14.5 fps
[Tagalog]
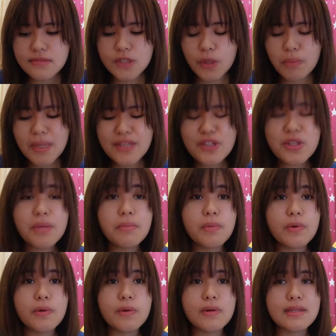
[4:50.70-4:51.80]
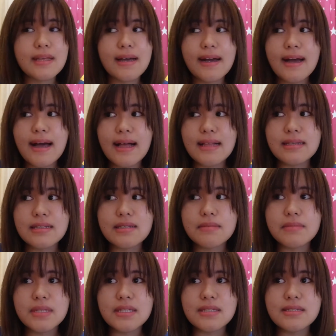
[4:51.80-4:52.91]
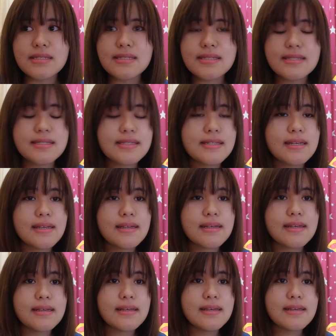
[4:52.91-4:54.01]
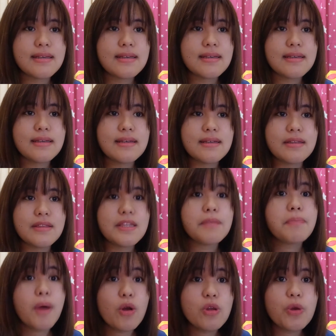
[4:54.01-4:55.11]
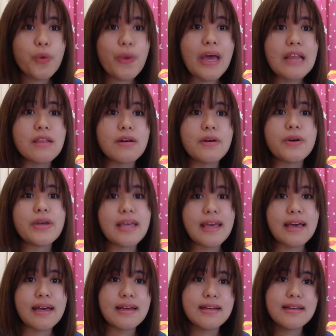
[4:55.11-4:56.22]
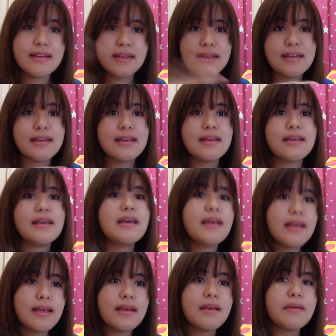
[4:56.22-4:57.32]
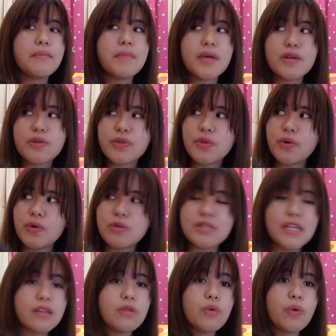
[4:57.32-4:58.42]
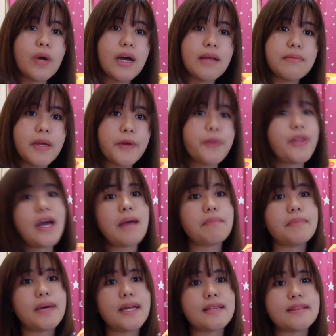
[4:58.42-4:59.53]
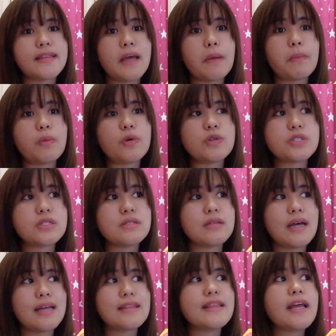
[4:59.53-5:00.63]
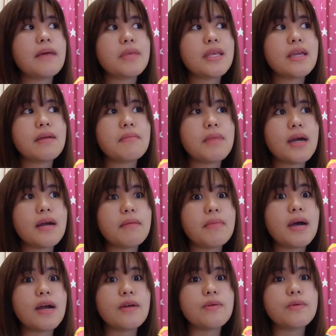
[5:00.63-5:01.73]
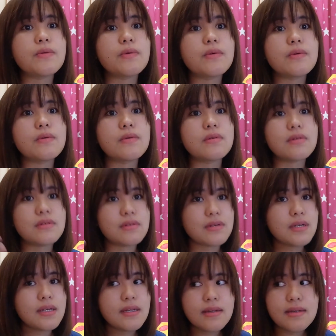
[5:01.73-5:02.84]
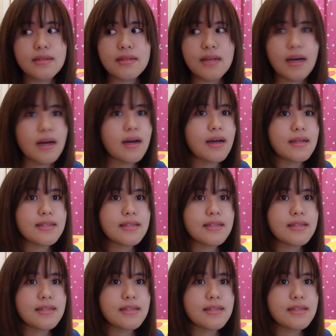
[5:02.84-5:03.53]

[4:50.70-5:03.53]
kompleto na book ng Alchemist ni Paulo Coelho. Yeah. Meron doong tatluhan, meron apat. Tapos, ang dami niyang mga bagong uh,